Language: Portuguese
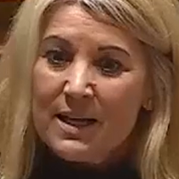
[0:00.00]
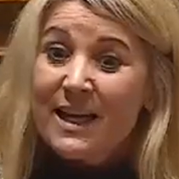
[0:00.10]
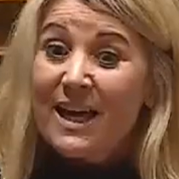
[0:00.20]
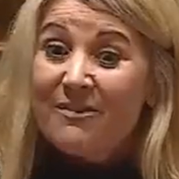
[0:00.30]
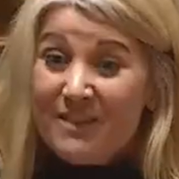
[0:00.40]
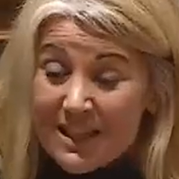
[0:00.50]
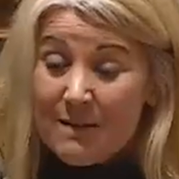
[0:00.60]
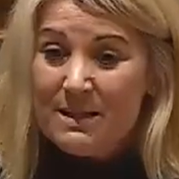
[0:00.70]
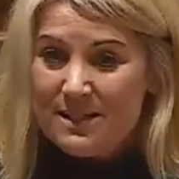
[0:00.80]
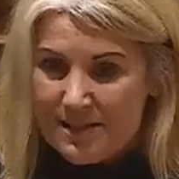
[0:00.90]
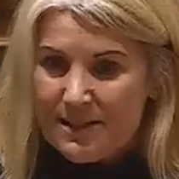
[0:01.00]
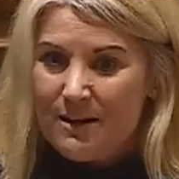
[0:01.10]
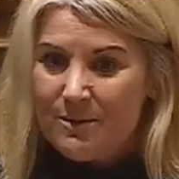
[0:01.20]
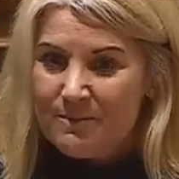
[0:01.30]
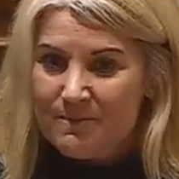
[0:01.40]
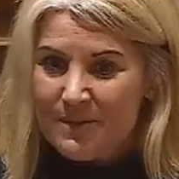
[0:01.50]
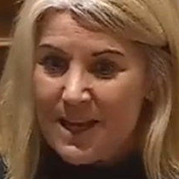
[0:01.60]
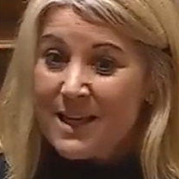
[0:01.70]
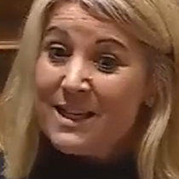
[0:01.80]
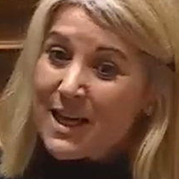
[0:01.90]
que a revitimização.
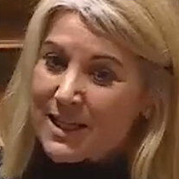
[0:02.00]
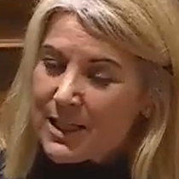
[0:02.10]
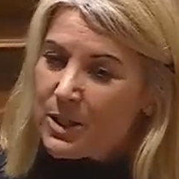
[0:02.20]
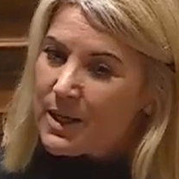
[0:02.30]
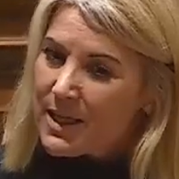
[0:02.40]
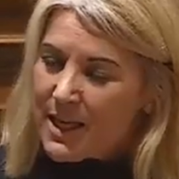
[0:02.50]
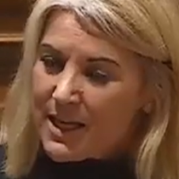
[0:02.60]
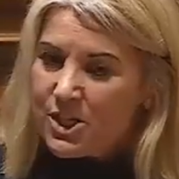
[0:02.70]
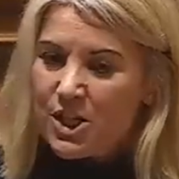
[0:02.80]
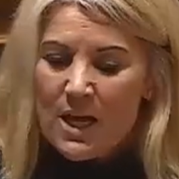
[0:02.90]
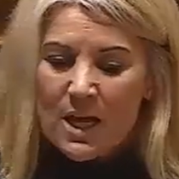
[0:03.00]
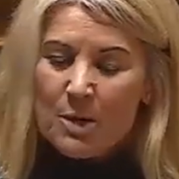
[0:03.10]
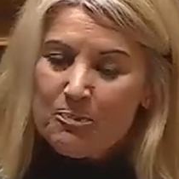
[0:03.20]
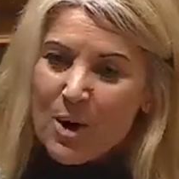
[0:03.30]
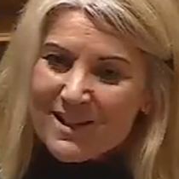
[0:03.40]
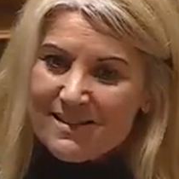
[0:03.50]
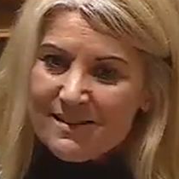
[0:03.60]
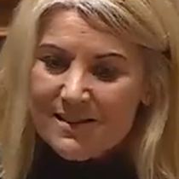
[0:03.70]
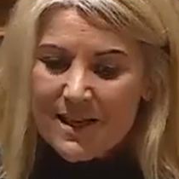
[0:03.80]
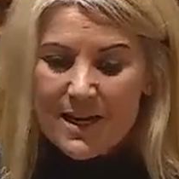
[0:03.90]
E aquilo que diz que pode
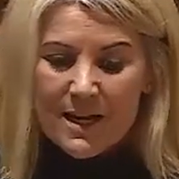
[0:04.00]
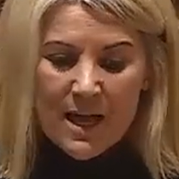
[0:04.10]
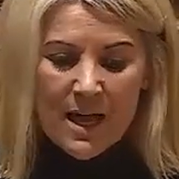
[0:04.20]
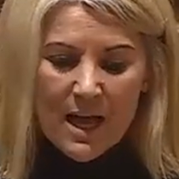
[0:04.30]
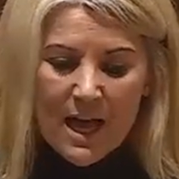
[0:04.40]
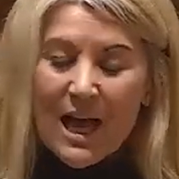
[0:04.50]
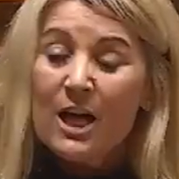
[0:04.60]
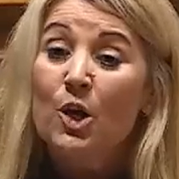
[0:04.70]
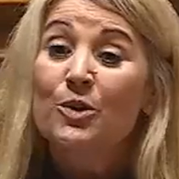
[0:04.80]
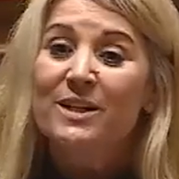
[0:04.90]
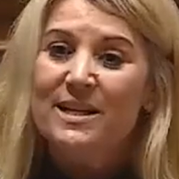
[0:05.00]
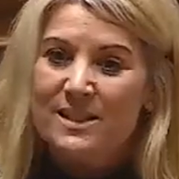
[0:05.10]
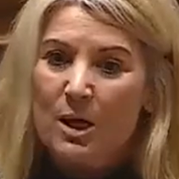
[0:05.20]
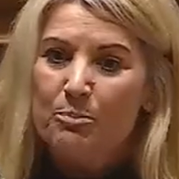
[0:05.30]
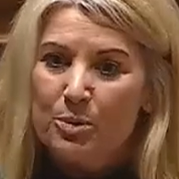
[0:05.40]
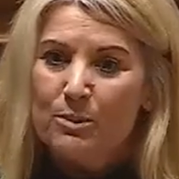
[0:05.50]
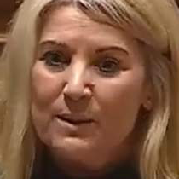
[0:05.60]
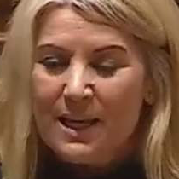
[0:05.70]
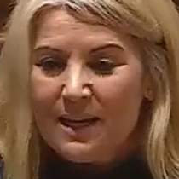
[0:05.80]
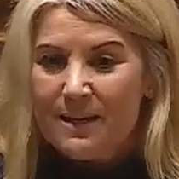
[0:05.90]
ser a condenação
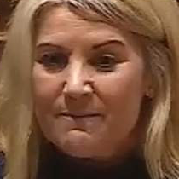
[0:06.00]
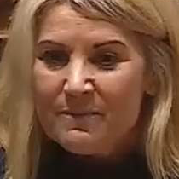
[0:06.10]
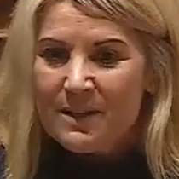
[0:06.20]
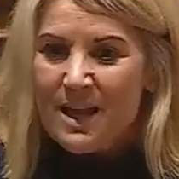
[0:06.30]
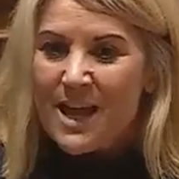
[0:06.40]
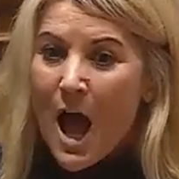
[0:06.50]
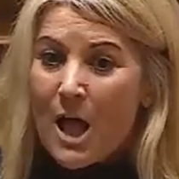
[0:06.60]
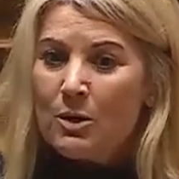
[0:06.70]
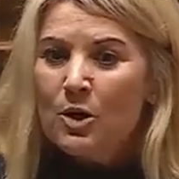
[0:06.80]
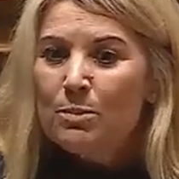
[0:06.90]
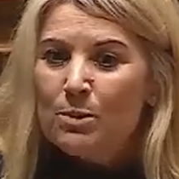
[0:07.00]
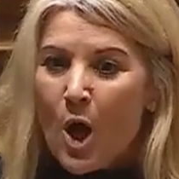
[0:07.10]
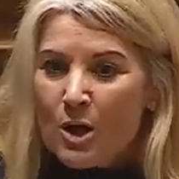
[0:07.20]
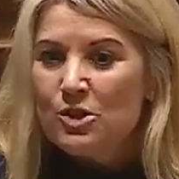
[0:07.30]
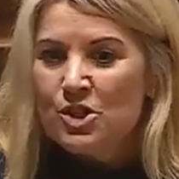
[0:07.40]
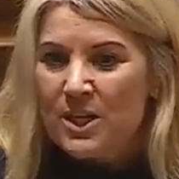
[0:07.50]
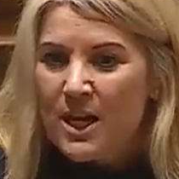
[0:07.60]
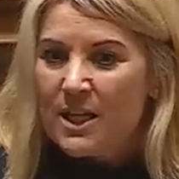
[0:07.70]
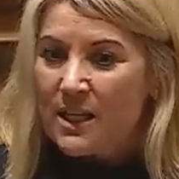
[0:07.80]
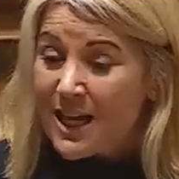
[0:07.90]
pública é algo a que o Bloco de
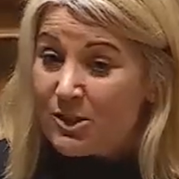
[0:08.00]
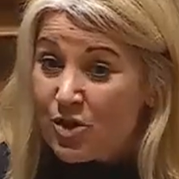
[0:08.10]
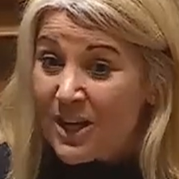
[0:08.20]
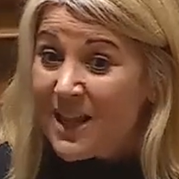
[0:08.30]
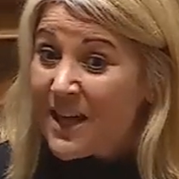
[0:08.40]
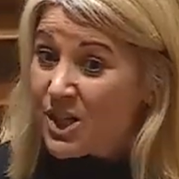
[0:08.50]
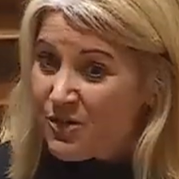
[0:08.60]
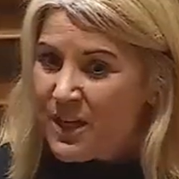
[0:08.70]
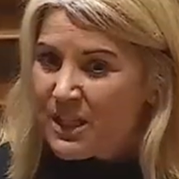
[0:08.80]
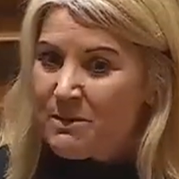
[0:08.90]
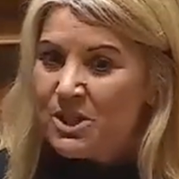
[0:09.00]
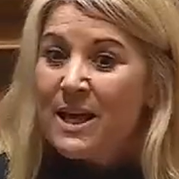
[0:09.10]
Esquerda quer sujeitar as vítimas,